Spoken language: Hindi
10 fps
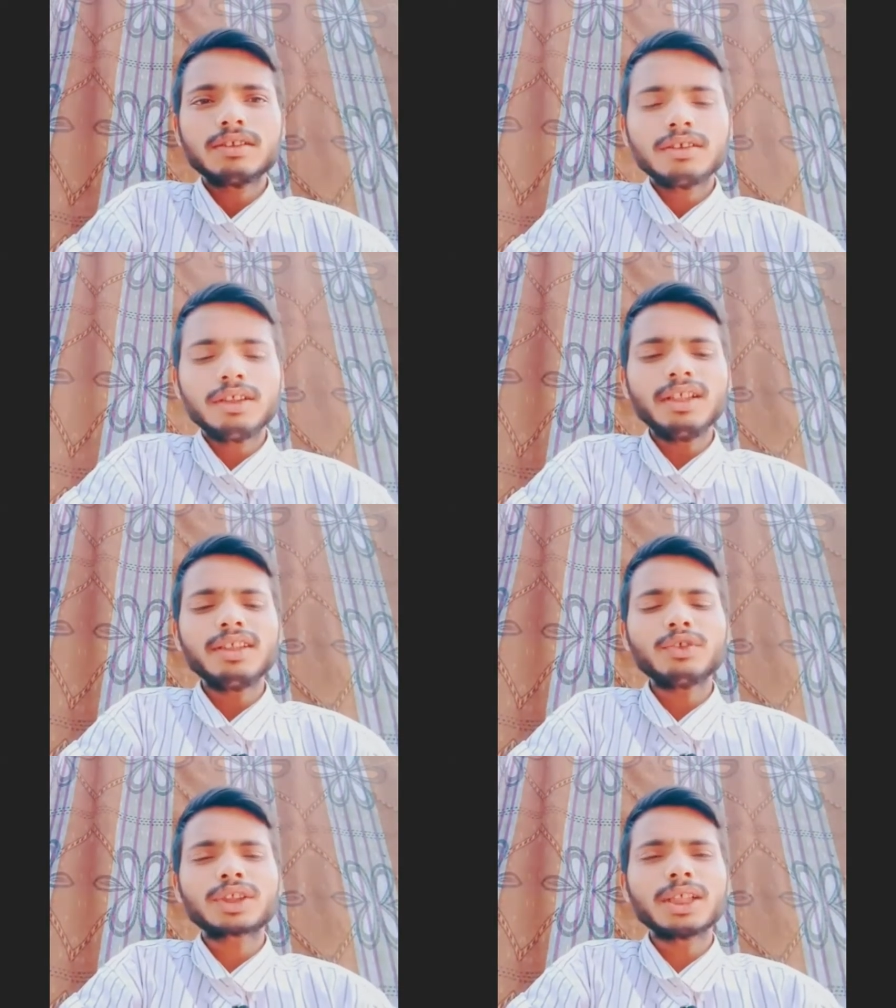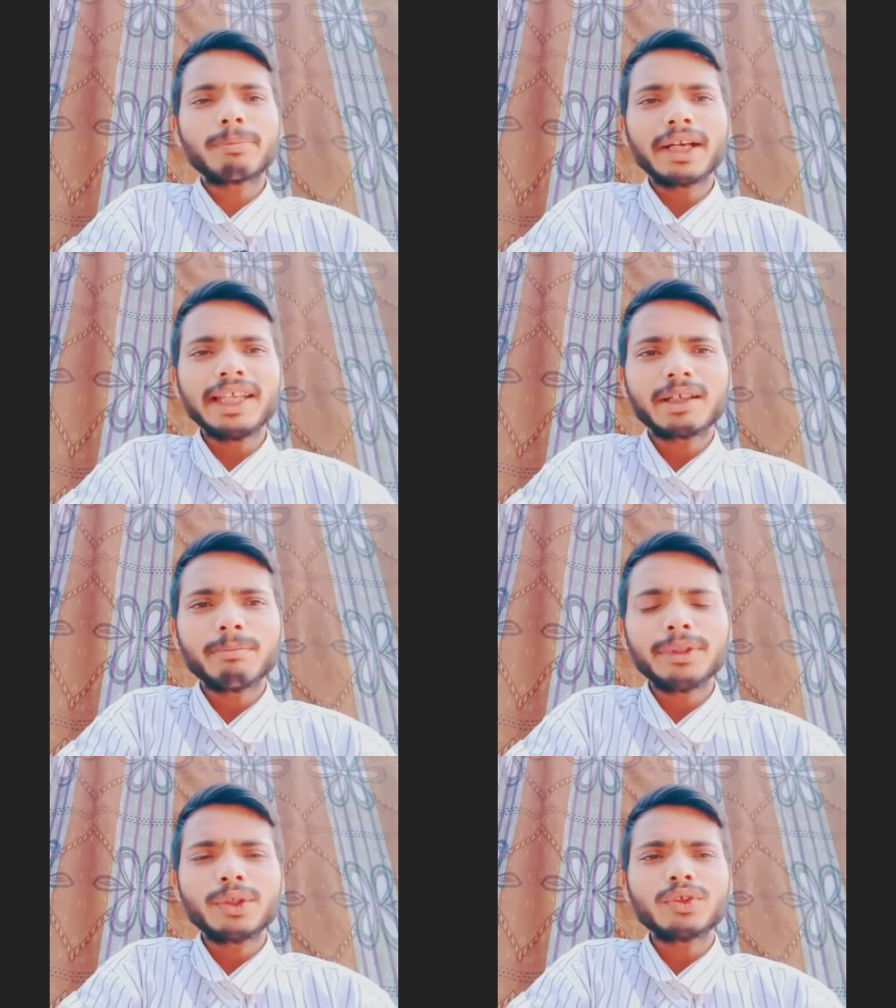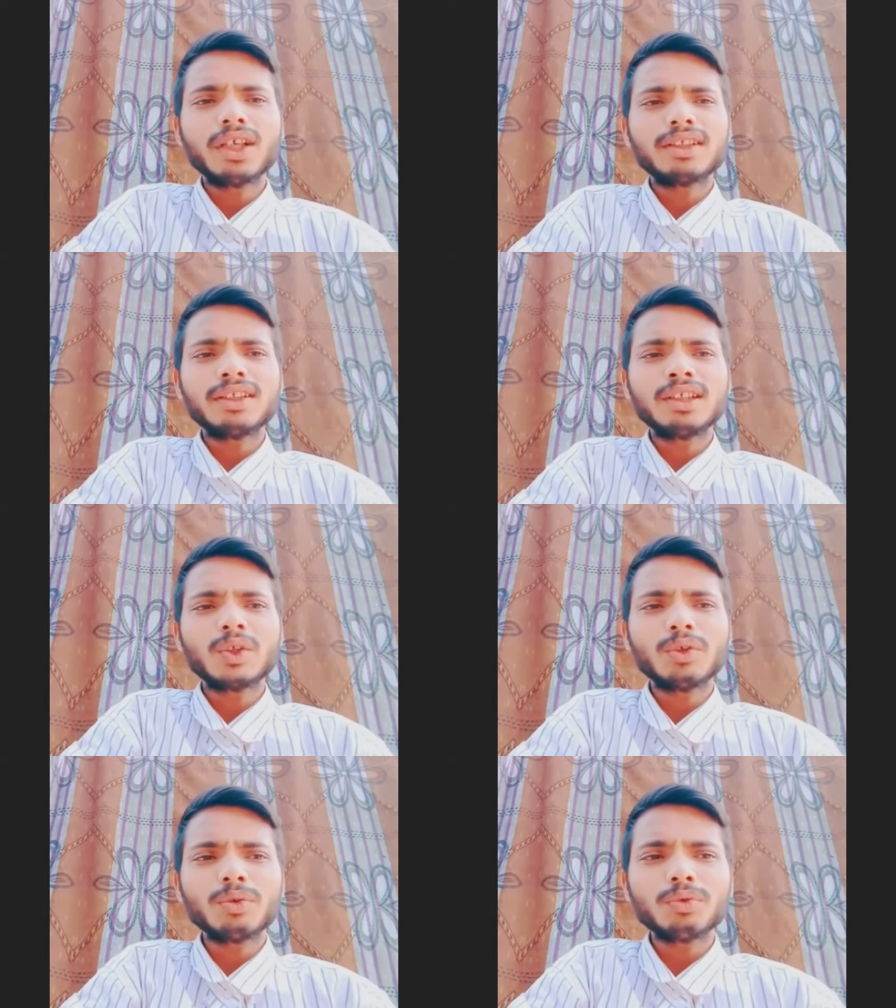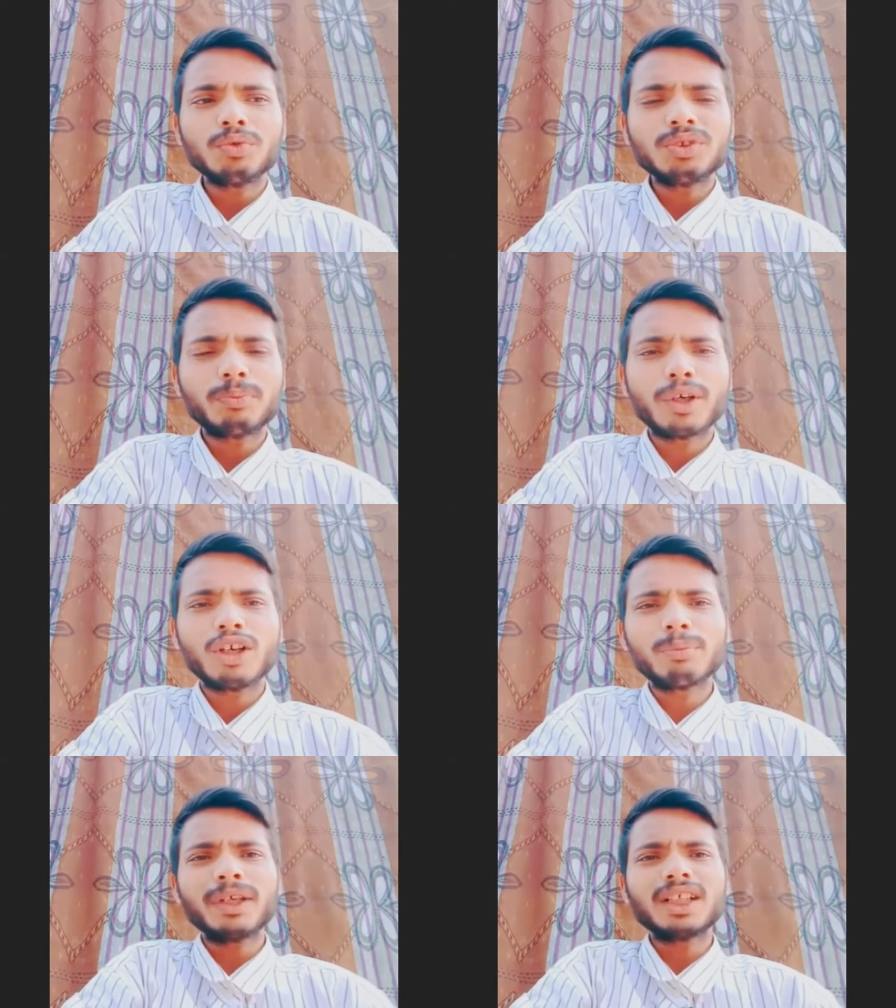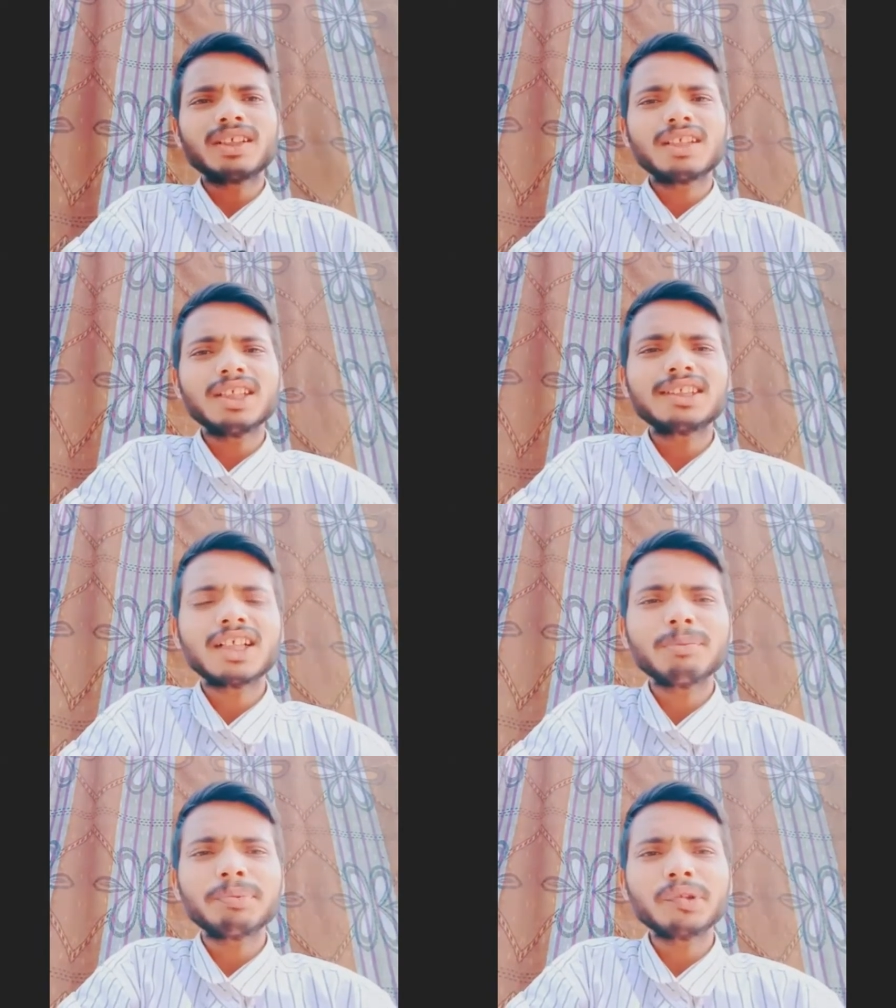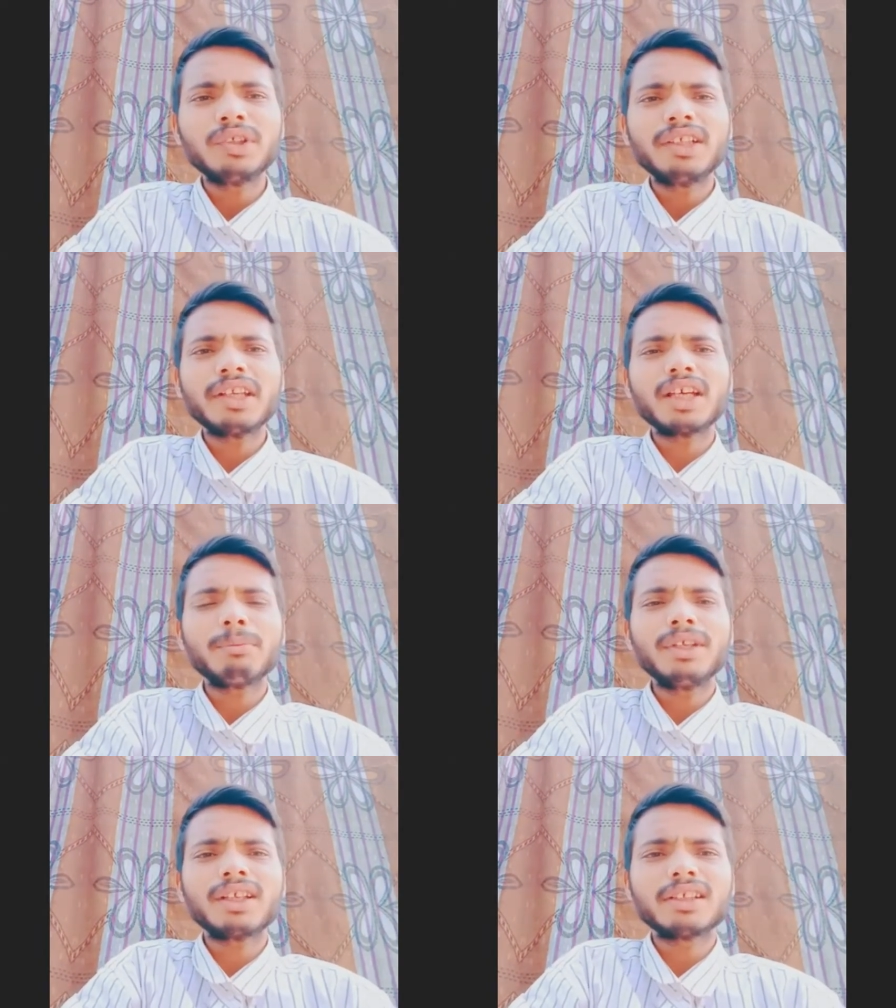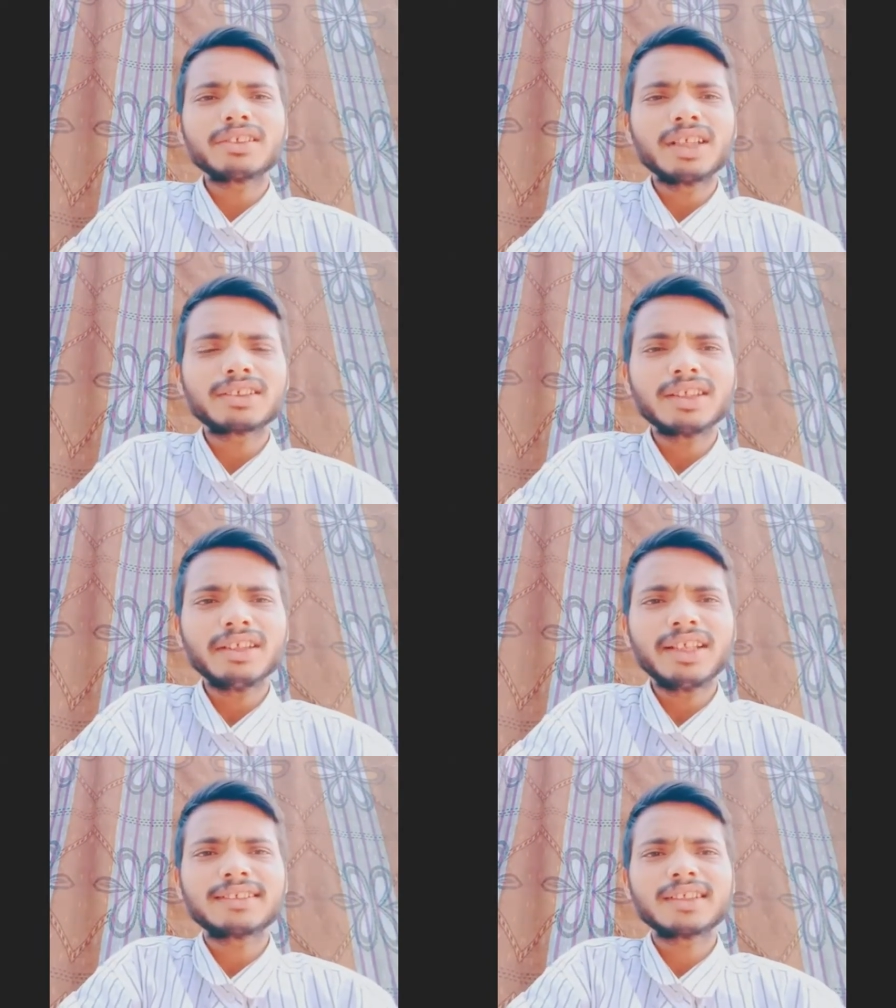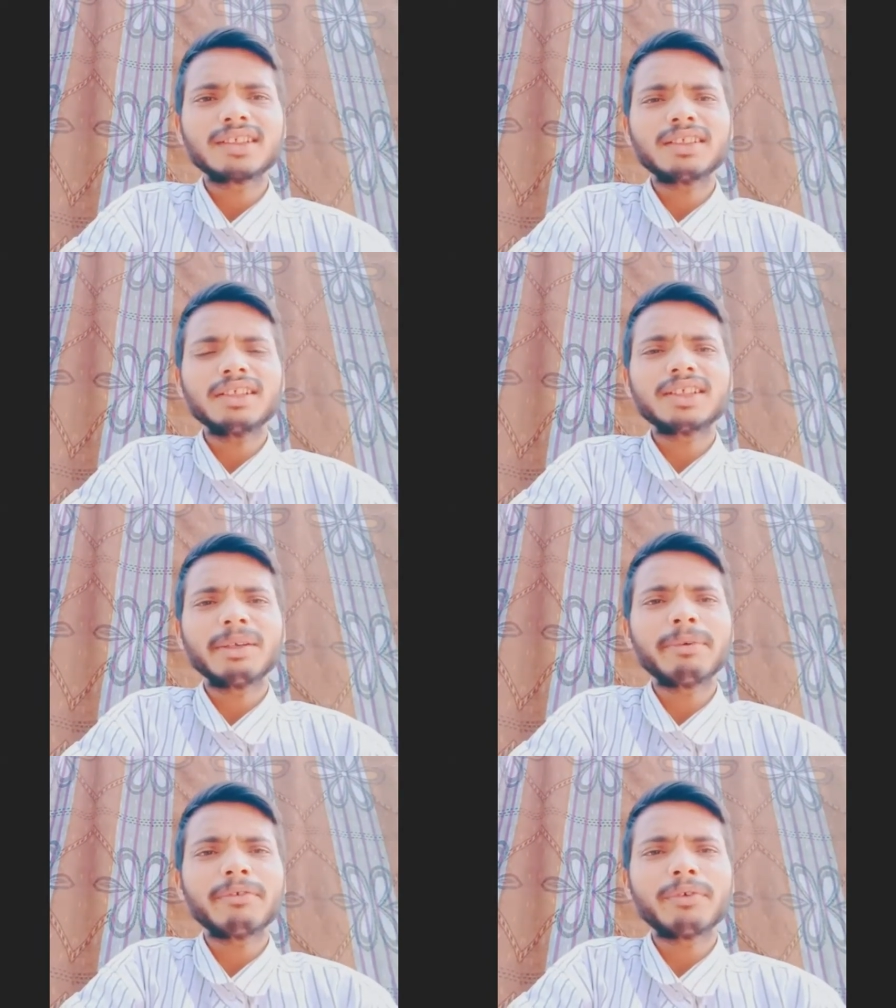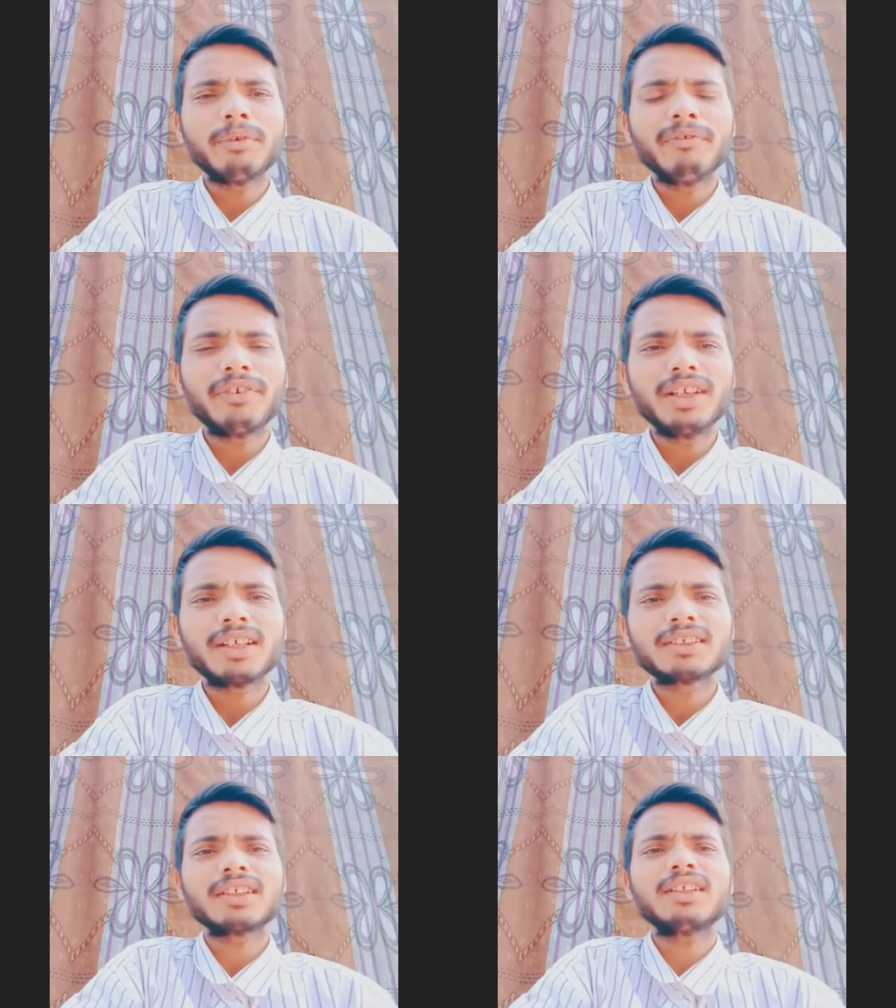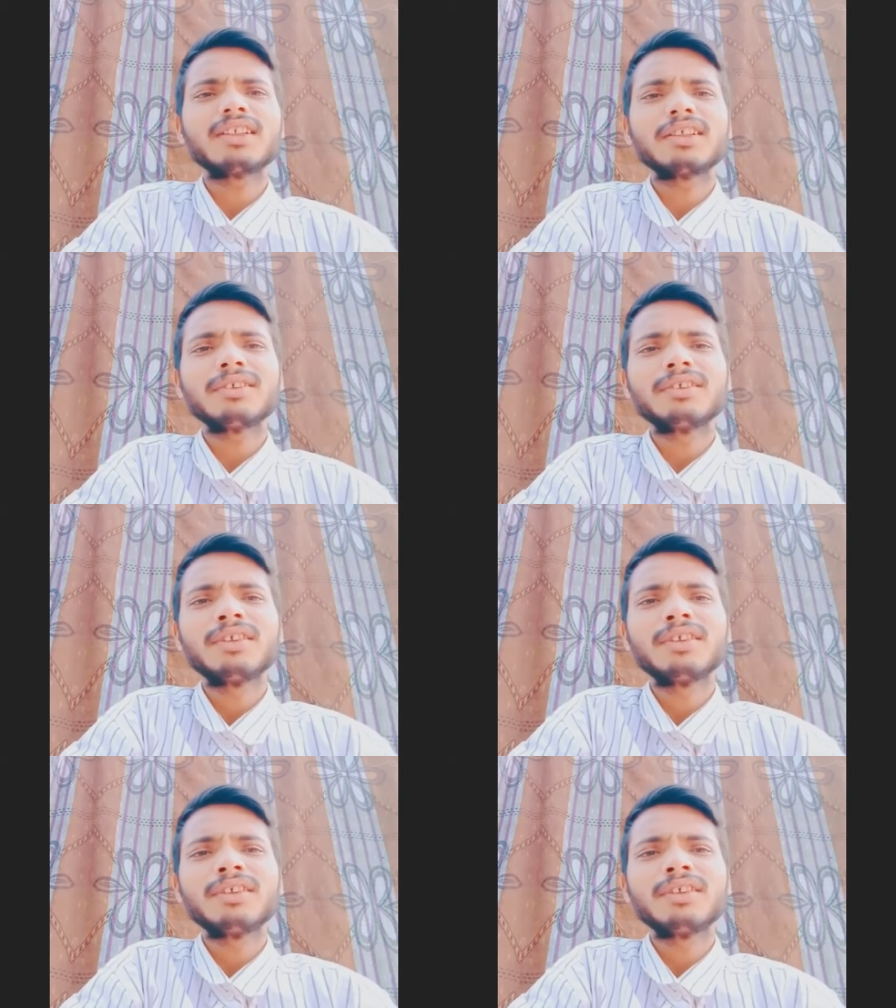धीरे धीरे उसकी एक पढ़ाई कंप्लीट हो जाती है और उस पड़ाव पे आ जाता है जहाँ पे वो इंडियन आर्मी का सिलेक्शन देख सकता था जहाँ पे फॉर्म फिल कर सकता था